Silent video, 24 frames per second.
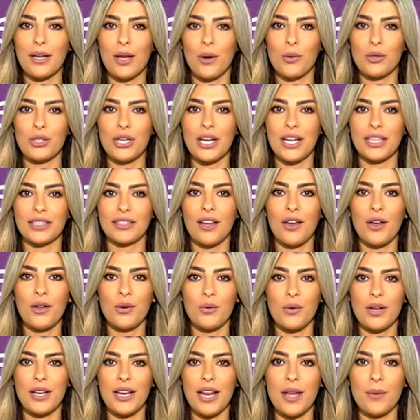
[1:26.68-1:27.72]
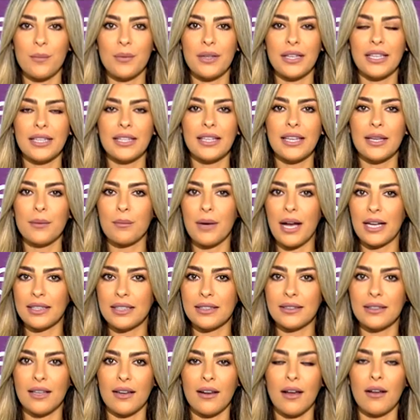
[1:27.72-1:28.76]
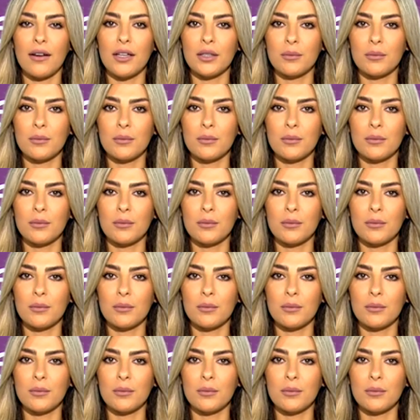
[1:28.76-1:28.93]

أوجاع الظهر والرقبة إن كان بعادتنا الغلط